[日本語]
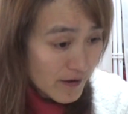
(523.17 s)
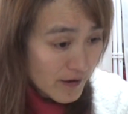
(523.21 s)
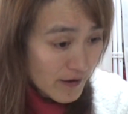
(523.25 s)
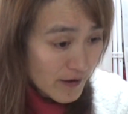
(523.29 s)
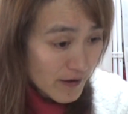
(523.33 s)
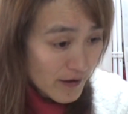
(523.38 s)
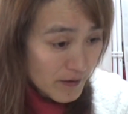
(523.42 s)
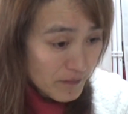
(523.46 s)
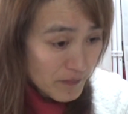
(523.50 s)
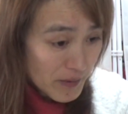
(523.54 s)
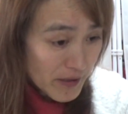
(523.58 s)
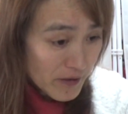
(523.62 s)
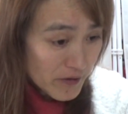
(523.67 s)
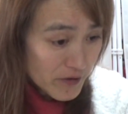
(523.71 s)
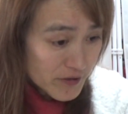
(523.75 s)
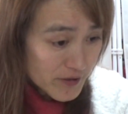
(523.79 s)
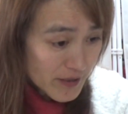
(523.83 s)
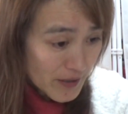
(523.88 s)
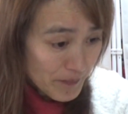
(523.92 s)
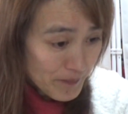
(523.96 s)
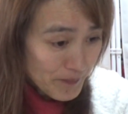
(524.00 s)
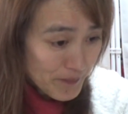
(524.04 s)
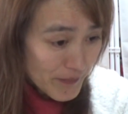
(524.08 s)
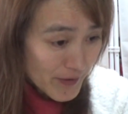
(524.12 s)
えー、前吉
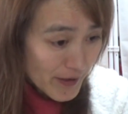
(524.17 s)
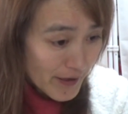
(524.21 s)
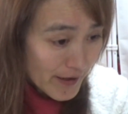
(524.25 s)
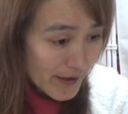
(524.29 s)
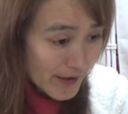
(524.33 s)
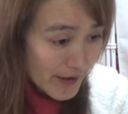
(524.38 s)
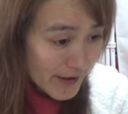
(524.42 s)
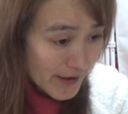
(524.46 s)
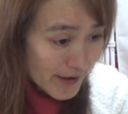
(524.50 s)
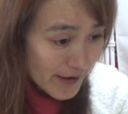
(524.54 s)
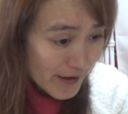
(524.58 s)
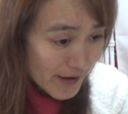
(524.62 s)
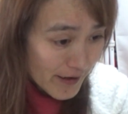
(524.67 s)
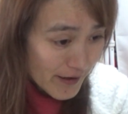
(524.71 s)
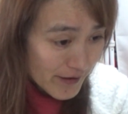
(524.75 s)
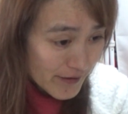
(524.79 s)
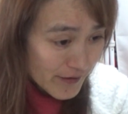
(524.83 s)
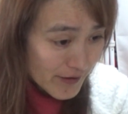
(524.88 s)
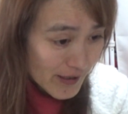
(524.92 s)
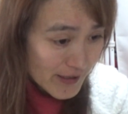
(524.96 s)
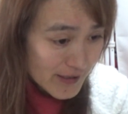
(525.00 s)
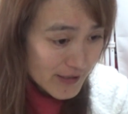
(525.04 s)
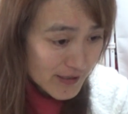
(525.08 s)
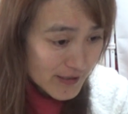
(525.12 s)
さん、
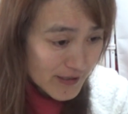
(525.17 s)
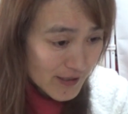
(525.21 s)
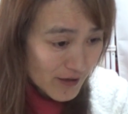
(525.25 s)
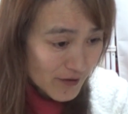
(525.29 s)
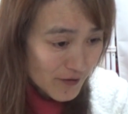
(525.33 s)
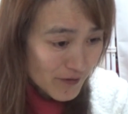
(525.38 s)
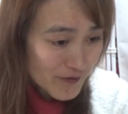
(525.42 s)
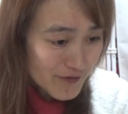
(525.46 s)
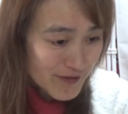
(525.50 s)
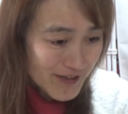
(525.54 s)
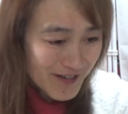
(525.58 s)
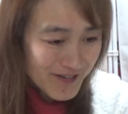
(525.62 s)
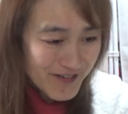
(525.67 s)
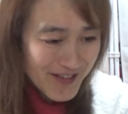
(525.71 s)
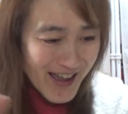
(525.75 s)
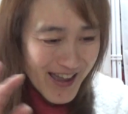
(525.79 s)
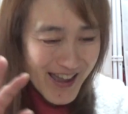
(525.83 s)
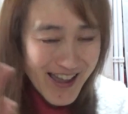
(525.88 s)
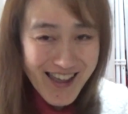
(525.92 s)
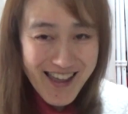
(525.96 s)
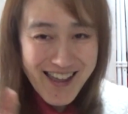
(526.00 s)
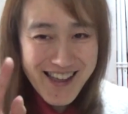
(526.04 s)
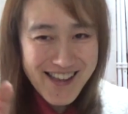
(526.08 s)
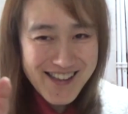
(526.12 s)
えー、あっちゃんちゃおちゃお
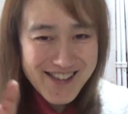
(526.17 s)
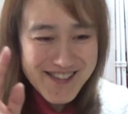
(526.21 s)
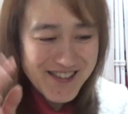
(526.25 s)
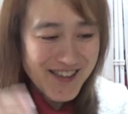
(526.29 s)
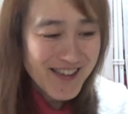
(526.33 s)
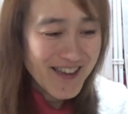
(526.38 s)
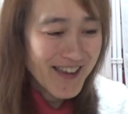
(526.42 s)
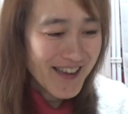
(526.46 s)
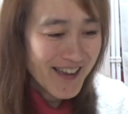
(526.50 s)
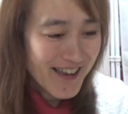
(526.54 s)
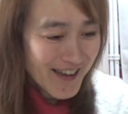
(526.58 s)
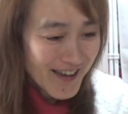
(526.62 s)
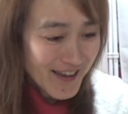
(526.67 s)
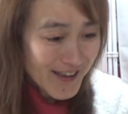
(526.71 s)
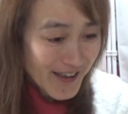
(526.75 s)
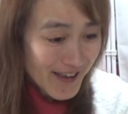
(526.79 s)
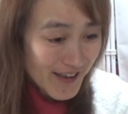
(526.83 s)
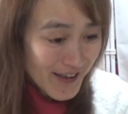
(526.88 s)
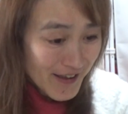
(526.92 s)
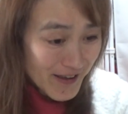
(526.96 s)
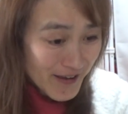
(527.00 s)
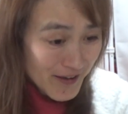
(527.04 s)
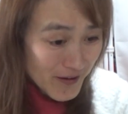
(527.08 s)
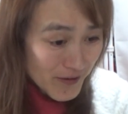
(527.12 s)
です。
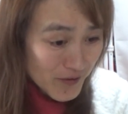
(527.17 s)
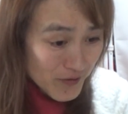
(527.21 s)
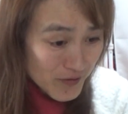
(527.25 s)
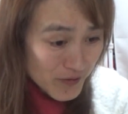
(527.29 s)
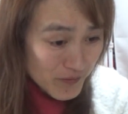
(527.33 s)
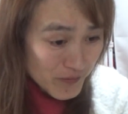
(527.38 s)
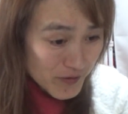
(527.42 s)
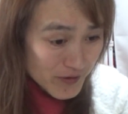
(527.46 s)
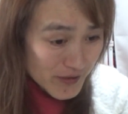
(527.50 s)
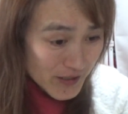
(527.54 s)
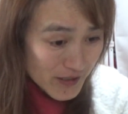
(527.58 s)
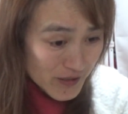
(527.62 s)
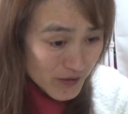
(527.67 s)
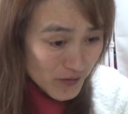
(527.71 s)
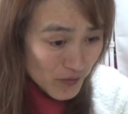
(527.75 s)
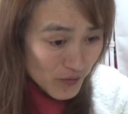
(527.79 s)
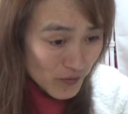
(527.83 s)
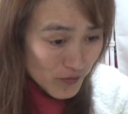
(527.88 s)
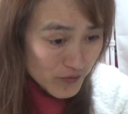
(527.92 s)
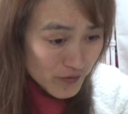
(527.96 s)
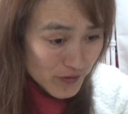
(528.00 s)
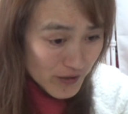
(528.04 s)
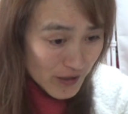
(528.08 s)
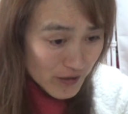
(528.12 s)
えー、子供ちゃんにお
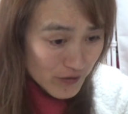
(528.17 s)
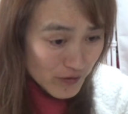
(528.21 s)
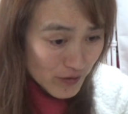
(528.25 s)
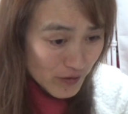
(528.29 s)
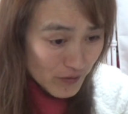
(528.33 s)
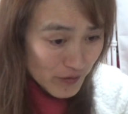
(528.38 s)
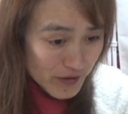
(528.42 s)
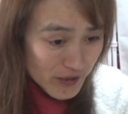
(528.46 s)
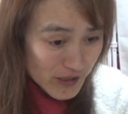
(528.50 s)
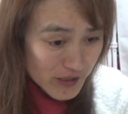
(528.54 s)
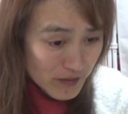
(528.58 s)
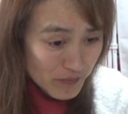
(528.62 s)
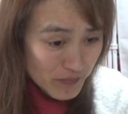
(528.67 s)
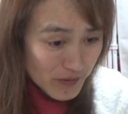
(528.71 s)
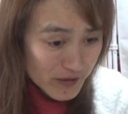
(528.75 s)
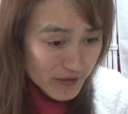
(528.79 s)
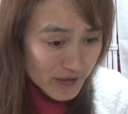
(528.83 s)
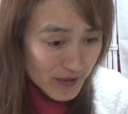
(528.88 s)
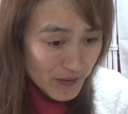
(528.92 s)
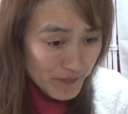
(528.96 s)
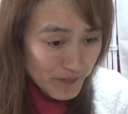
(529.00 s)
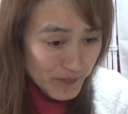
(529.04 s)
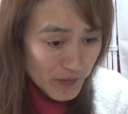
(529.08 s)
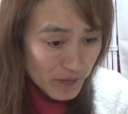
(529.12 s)
小遣いとか渡してま
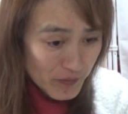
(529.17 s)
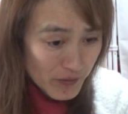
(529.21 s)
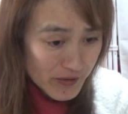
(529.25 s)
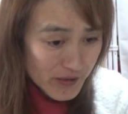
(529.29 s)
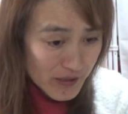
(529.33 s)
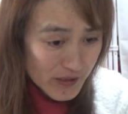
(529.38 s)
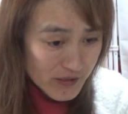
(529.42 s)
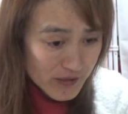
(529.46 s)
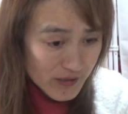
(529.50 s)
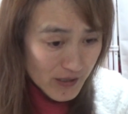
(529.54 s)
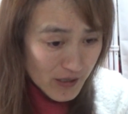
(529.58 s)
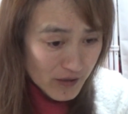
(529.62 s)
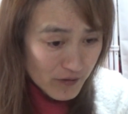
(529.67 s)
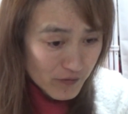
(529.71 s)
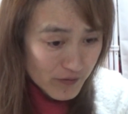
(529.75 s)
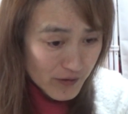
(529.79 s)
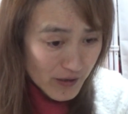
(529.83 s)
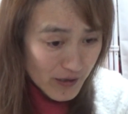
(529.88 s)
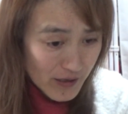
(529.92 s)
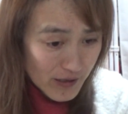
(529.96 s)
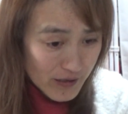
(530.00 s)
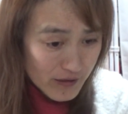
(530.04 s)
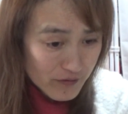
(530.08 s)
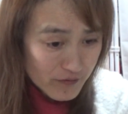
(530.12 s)
すか渡している
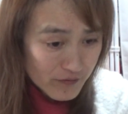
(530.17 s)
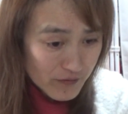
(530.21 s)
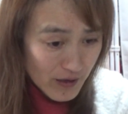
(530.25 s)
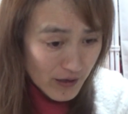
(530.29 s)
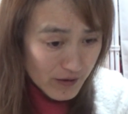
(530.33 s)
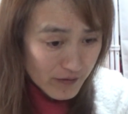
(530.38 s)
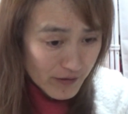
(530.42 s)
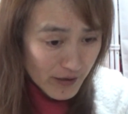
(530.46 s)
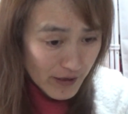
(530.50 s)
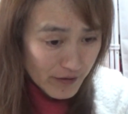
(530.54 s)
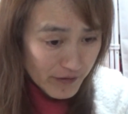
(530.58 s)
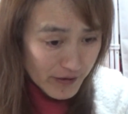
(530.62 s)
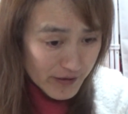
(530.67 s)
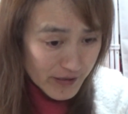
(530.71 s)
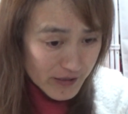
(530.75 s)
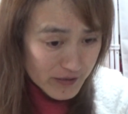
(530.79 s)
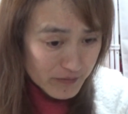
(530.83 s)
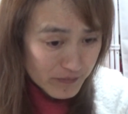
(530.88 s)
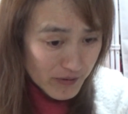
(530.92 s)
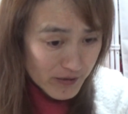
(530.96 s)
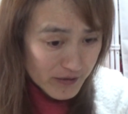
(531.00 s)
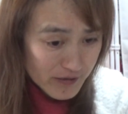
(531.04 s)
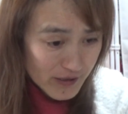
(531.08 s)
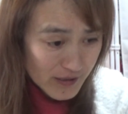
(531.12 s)
ならいくらぐらい渡
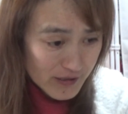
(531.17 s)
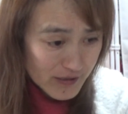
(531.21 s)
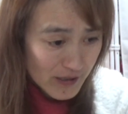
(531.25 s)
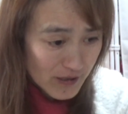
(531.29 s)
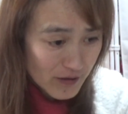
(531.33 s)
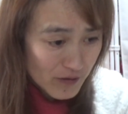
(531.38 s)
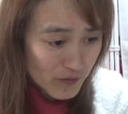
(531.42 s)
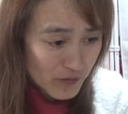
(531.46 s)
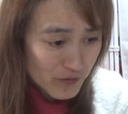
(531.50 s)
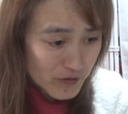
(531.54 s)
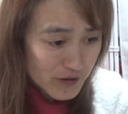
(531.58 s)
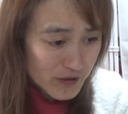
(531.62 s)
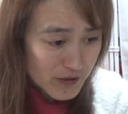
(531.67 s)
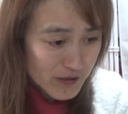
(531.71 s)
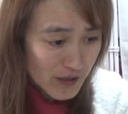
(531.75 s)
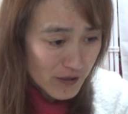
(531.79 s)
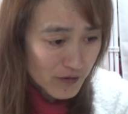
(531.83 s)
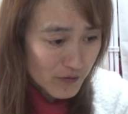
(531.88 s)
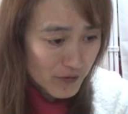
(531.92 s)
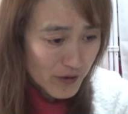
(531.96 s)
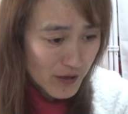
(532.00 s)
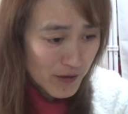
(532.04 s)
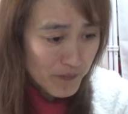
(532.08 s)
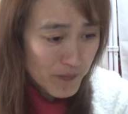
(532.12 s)
しますか参考にした
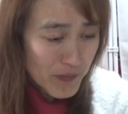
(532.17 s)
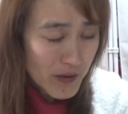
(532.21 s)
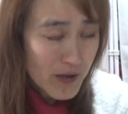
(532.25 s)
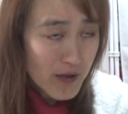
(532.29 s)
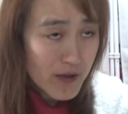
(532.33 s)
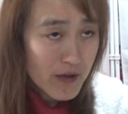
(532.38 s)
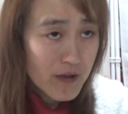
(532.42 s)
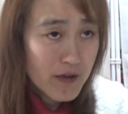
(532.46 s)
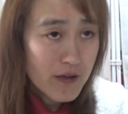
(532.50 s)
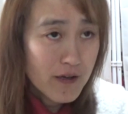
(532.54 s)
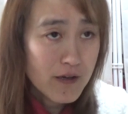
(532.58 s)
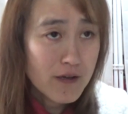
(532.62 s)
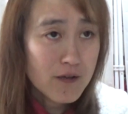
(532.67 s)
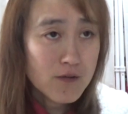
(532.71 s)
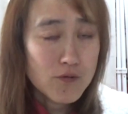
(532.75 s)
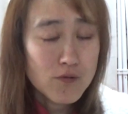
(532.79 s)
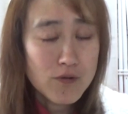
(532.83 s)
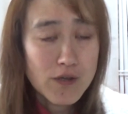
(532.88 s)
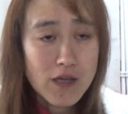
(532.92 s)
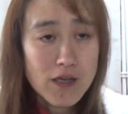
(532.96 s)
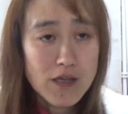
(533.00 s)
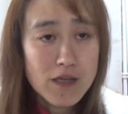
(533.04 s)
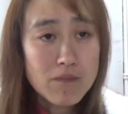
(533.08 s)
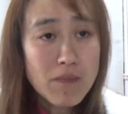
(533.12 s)
いので。えー、っ
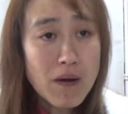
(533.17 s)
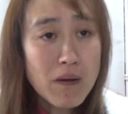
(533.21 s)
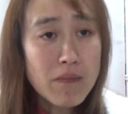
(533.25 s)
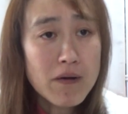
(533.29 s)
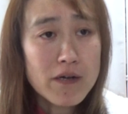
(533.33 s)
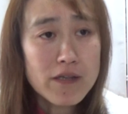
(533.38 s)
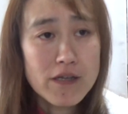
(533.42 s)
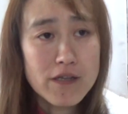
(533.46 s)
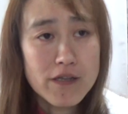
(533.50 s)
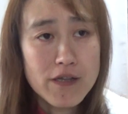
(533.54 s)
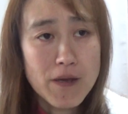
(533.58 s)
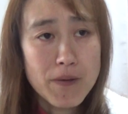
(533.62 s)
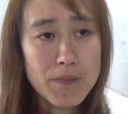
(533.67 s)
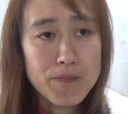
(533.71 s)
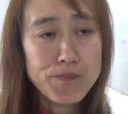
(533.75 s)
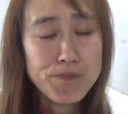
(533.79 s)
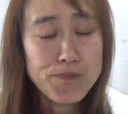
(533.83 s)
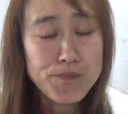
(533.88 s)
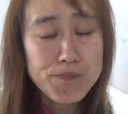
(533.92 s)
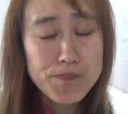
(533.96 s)
とね、今までね、